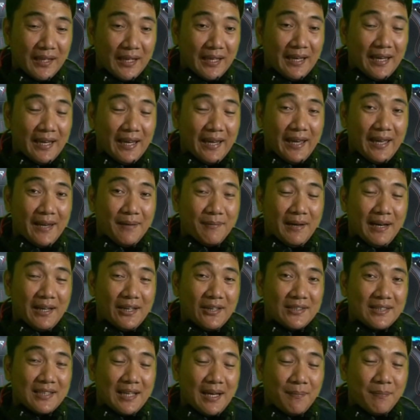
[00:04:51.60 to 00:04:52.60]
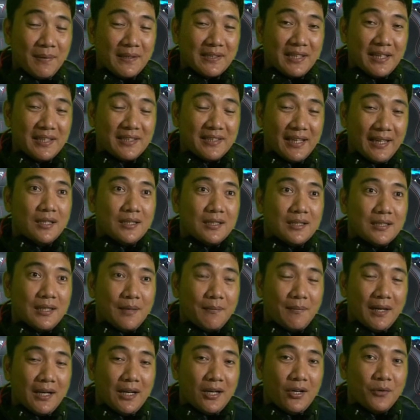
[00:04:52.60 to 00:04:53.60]
Ayan mga lods ha, pasensya na
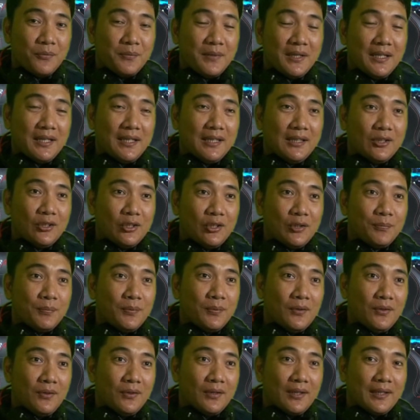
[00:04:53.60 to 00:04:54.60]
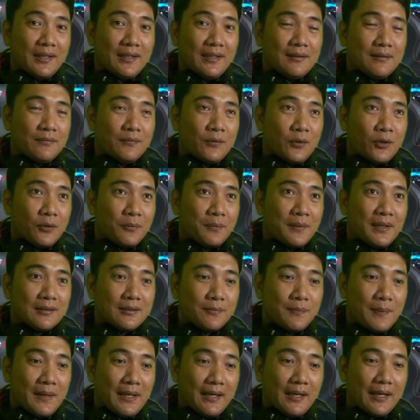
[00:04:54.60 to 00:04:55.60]
sa mga umiidolo po kay
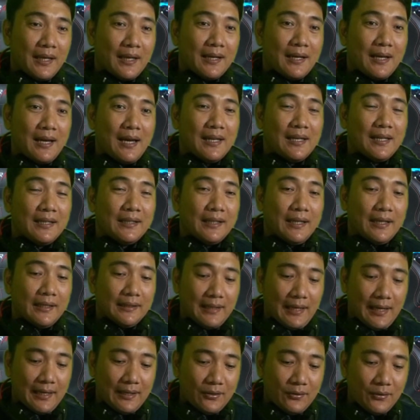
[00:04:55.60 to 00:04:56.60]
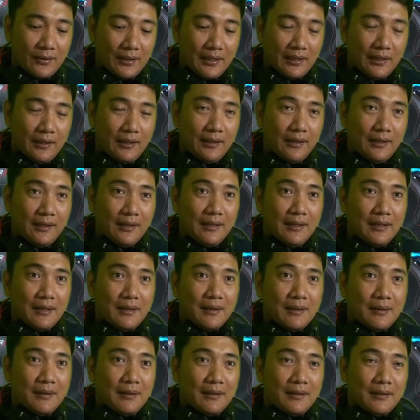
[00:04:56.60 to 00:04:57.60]
former speaker Alan Cayetano ha.
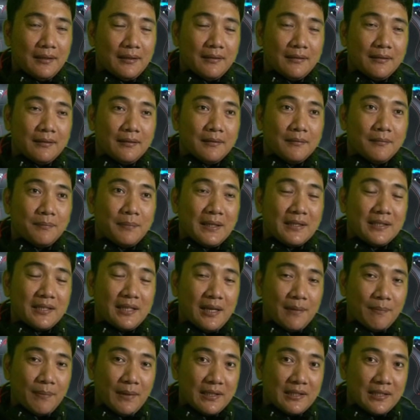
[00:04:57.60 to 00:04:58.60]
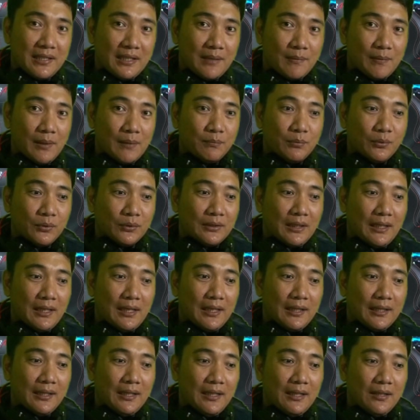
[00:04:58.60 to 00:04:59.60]
Eh, pansin na pansin naman po
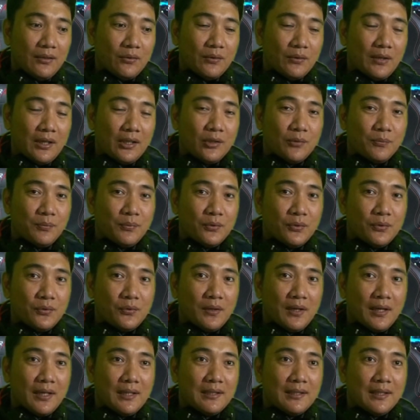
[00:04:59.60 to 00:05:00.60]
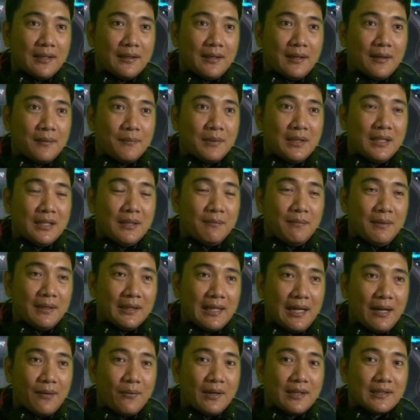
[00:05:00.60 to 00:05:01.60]
talaga kung ano po yung kanyang uh,
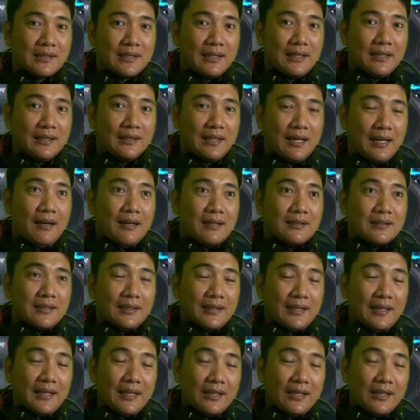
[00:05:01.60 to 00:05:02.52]
binibitawang salita. Sa tingin